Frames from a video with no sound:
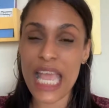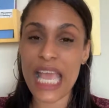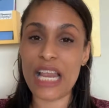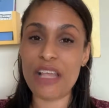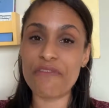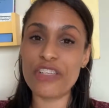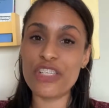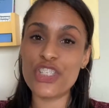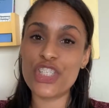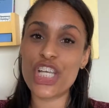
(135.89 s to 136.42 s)

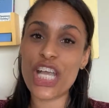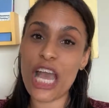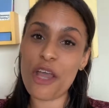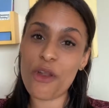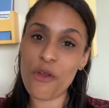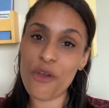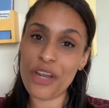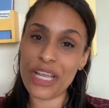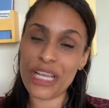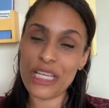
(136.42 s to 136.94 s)
ela vem de
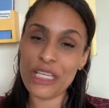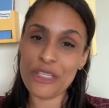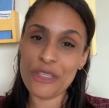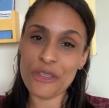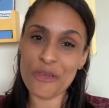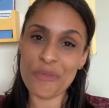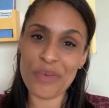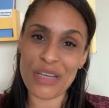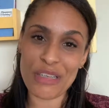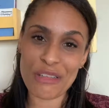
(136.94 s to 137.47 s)
carona
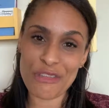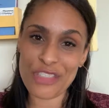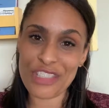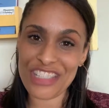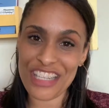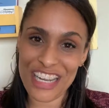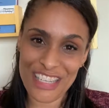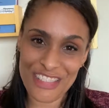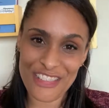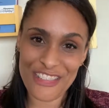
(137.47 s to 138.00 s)
no banco
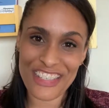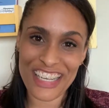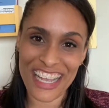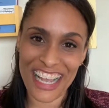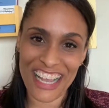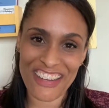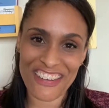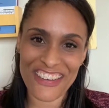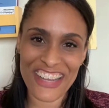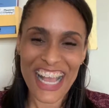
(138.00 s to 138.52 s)
de trás do
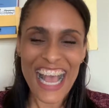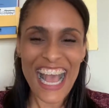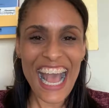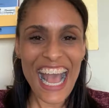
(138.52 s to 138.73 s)
carro.